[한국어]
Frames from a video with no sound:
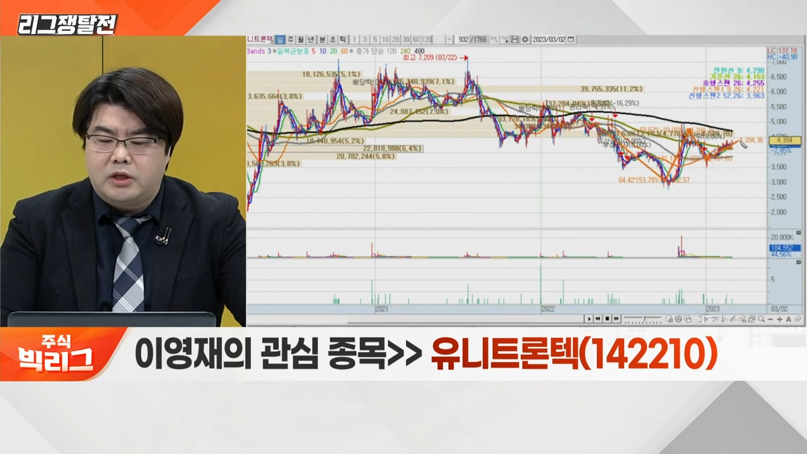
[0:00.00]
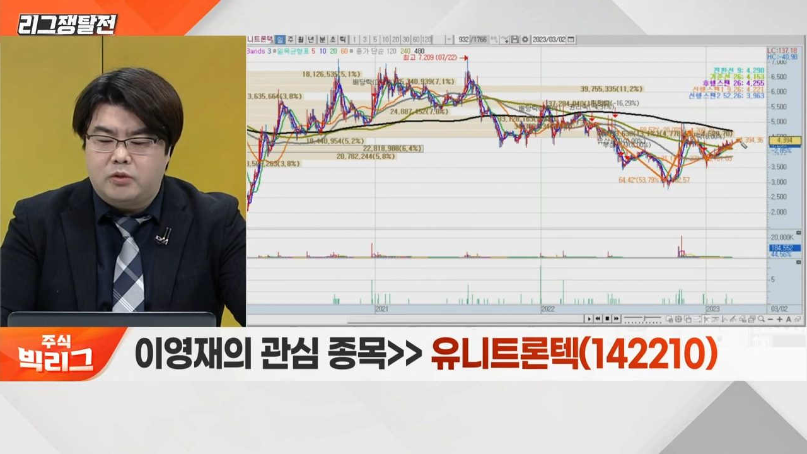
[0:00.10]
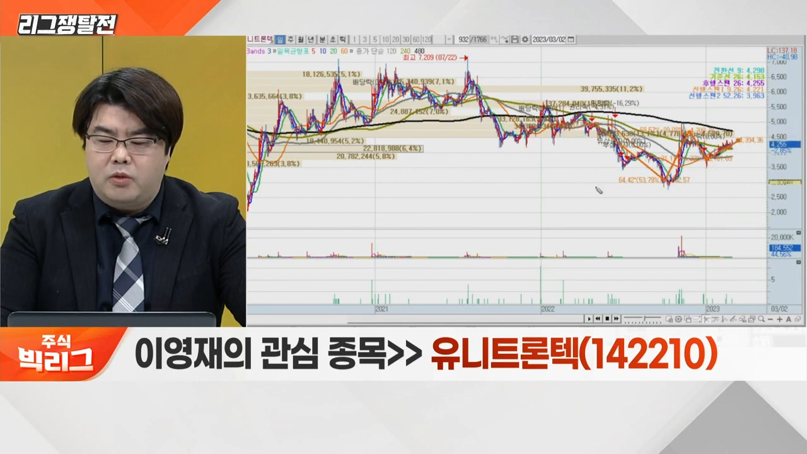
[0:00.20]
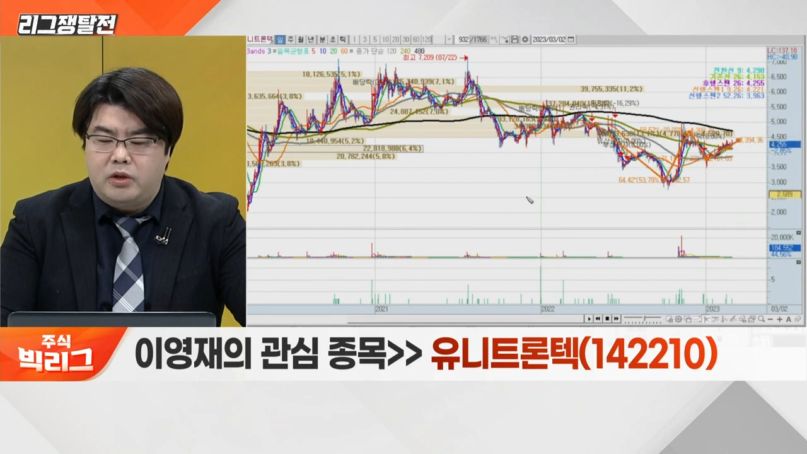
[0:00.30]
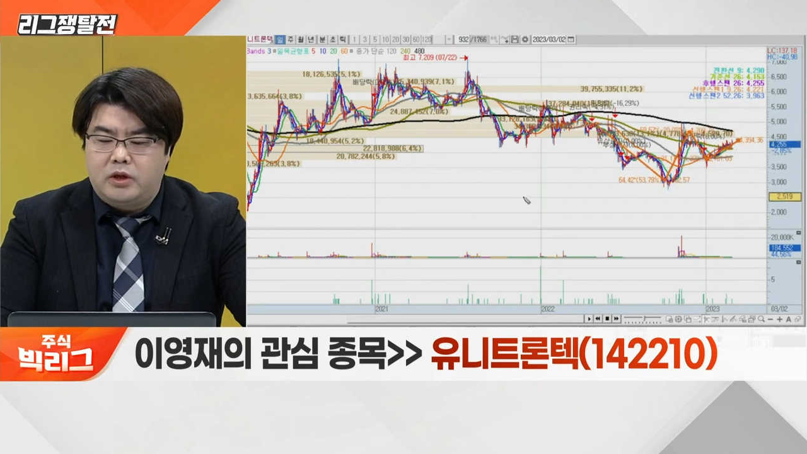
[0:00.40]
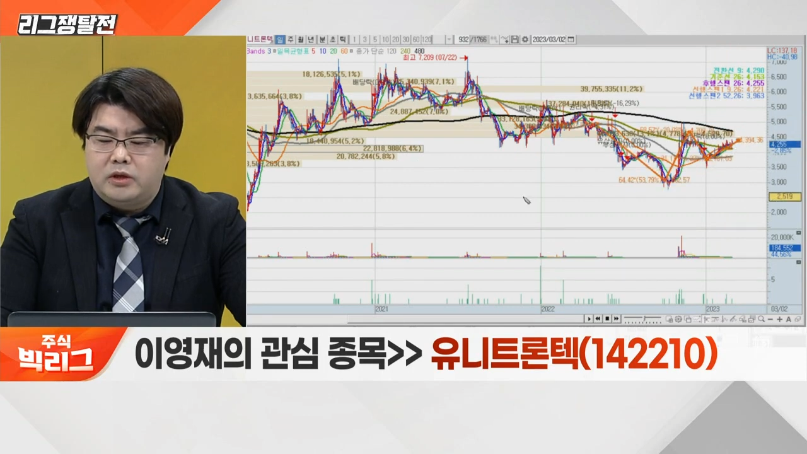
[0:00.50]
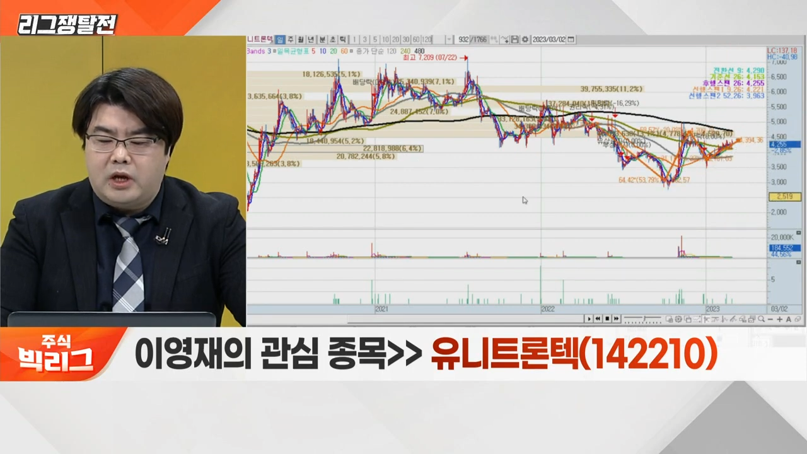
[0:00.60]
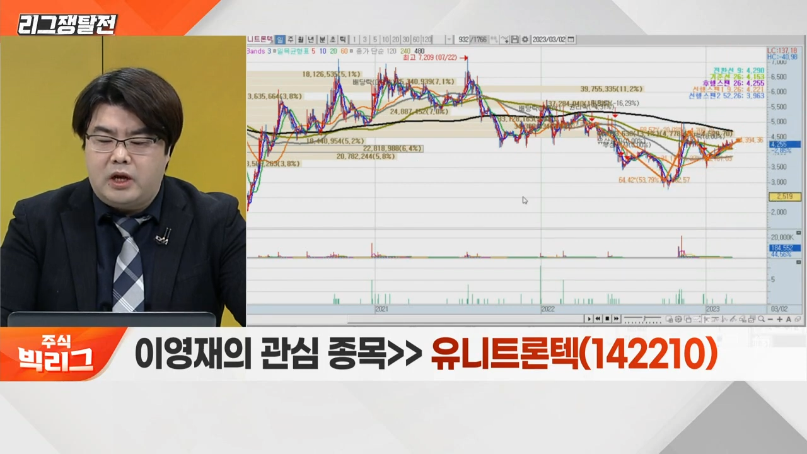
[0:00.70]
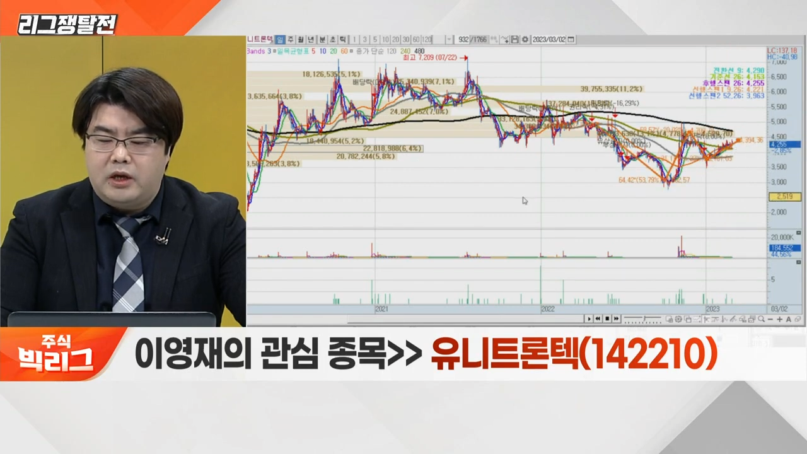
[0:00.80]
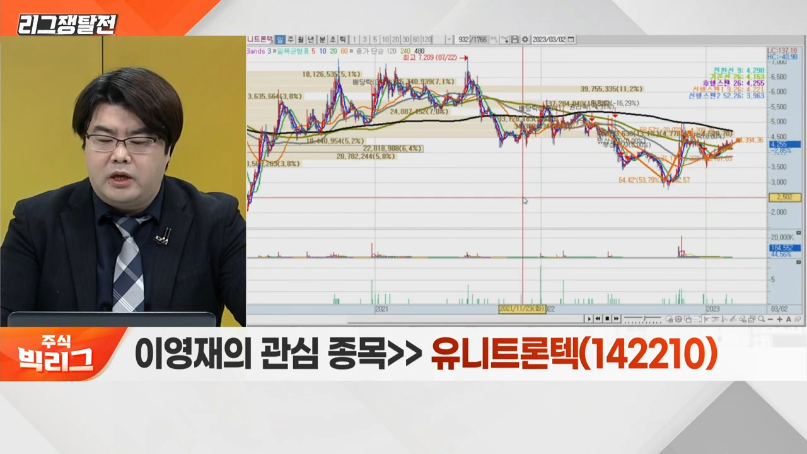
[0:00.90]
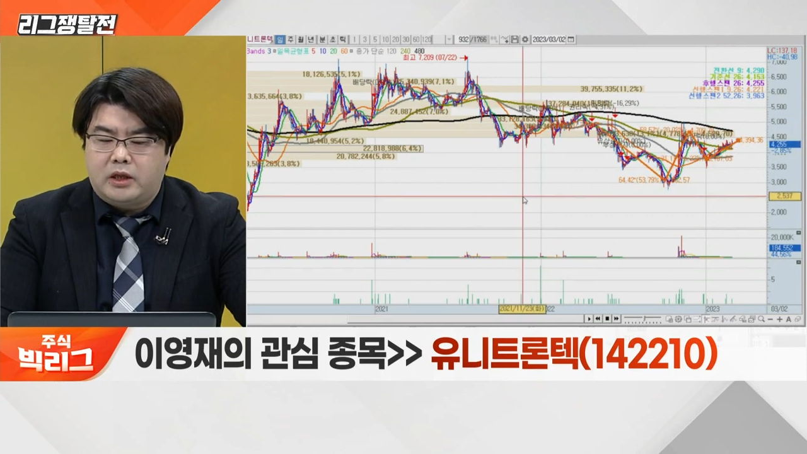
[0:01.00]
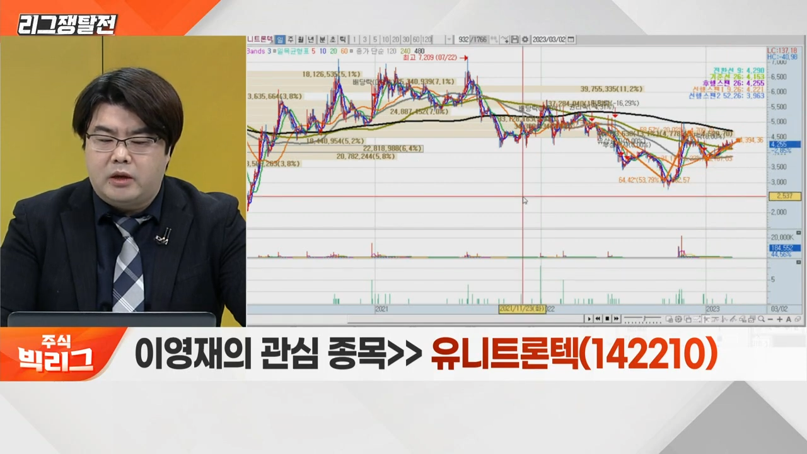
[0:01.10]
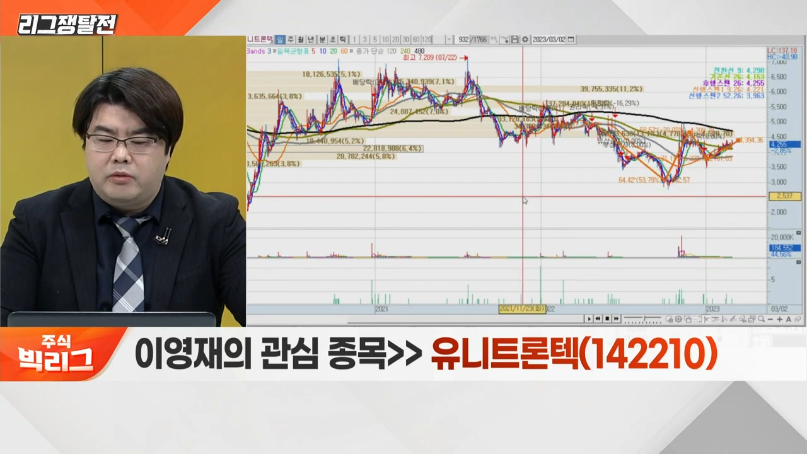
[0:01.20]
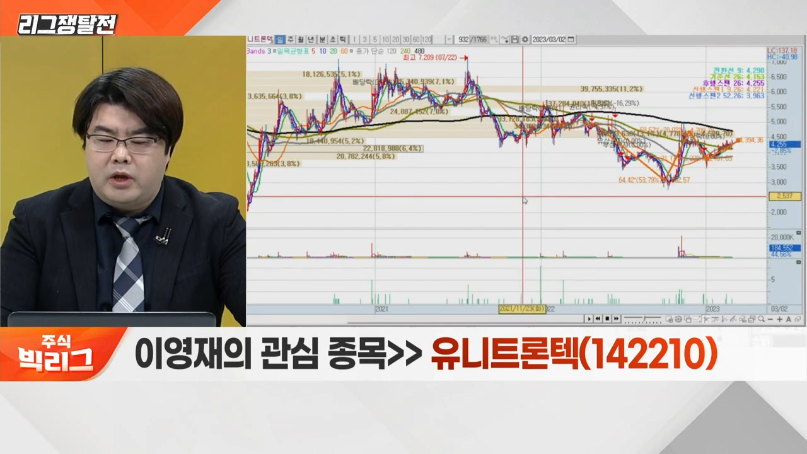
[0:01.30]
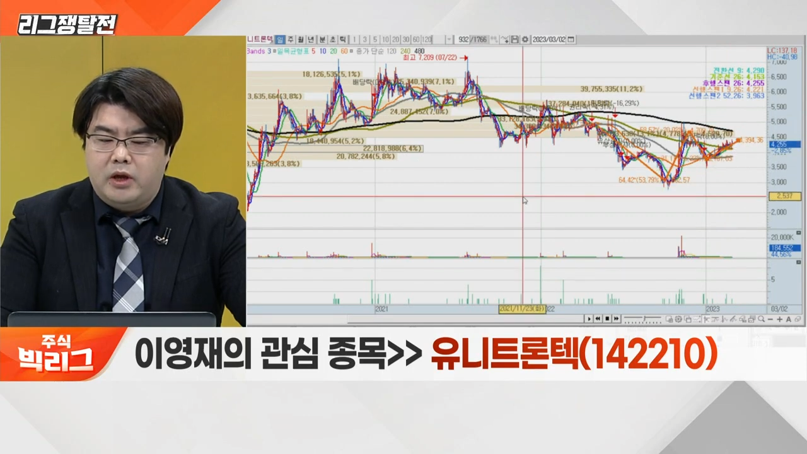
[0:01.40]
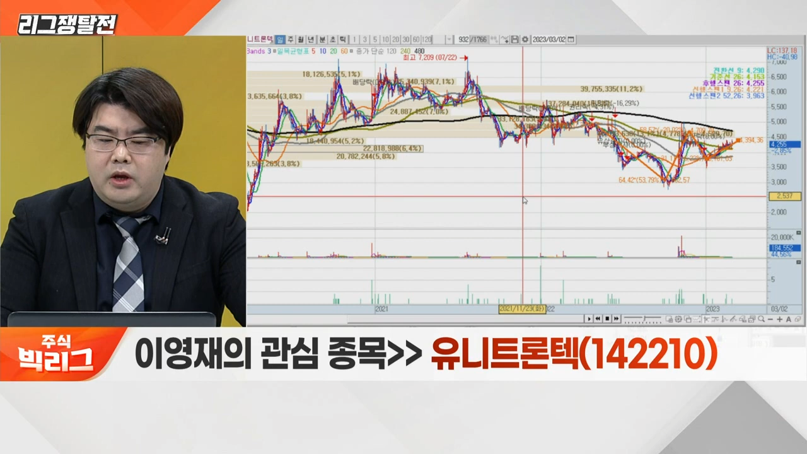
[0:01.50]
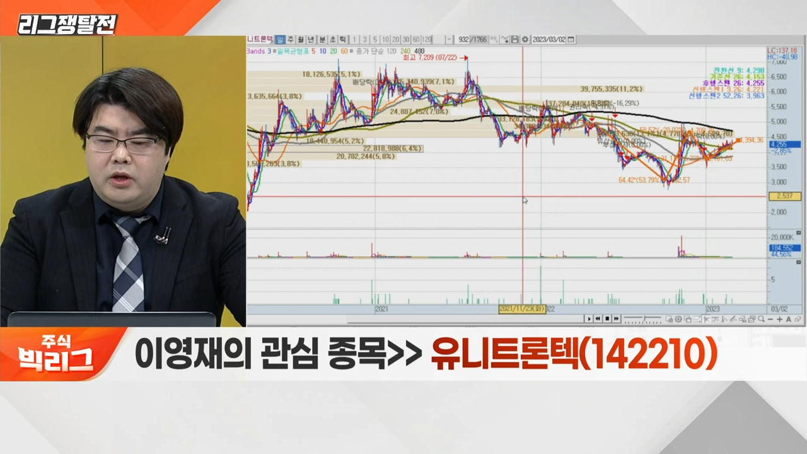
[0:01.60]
찍고 있는 상황이기 때문에